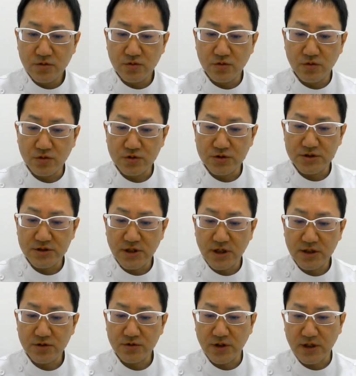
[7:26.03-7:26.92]
と、ち
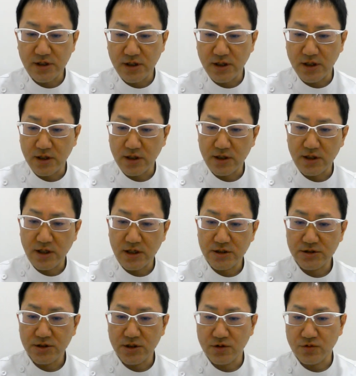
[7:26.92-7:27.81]
らっとだけ
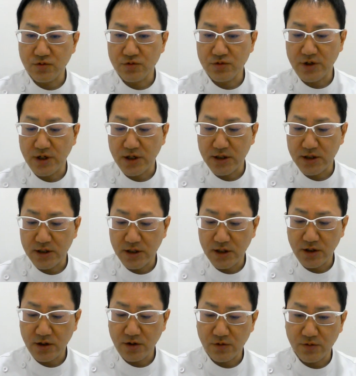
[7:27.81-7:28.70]
大事なことなんで
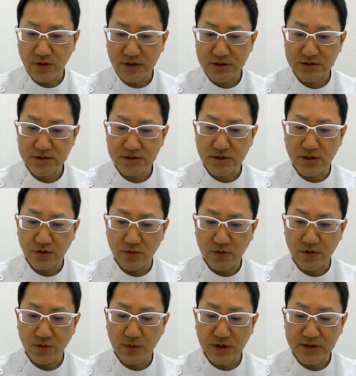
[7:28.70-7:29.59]
ね、読ませて
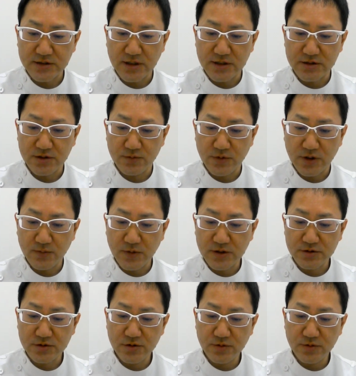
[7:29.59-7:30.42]
もらいます。